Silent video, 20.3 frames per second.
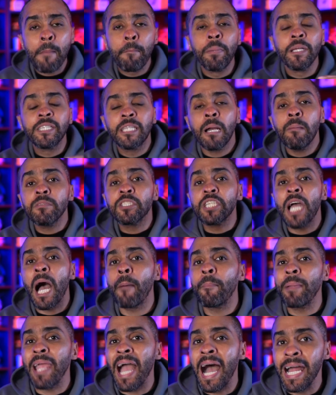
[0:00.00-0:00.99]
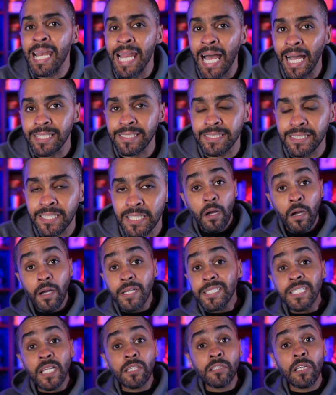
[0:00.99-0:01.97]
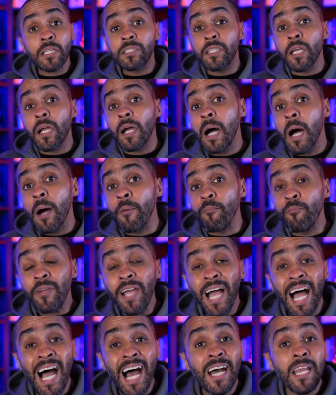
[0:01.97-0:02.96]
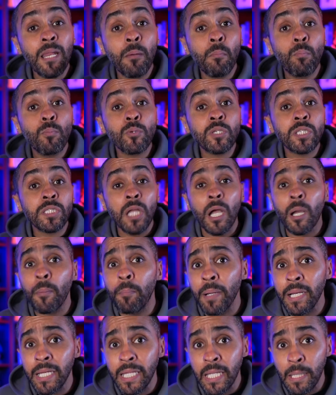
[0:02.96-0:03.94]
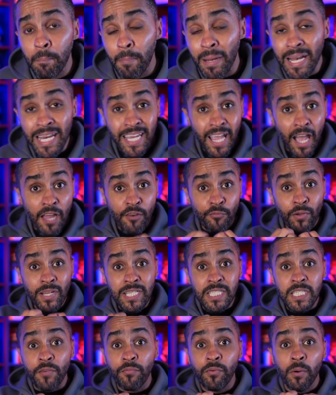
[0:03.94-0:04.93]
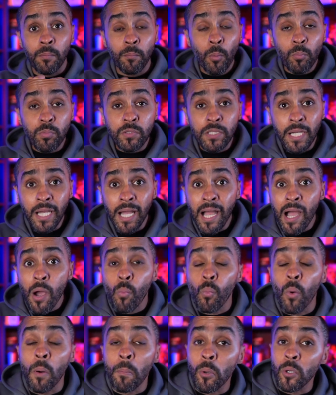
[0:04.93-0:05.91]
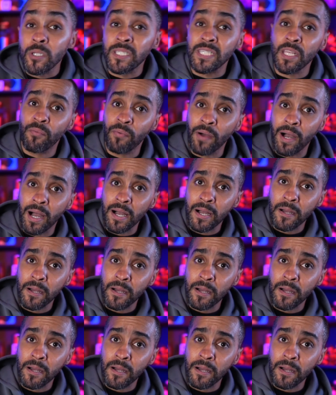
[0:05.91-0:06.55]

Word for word: بدمجها بآلات قصة انتقام في عالم مستقبلي مليان فلسفة ممتعة ومؤسفة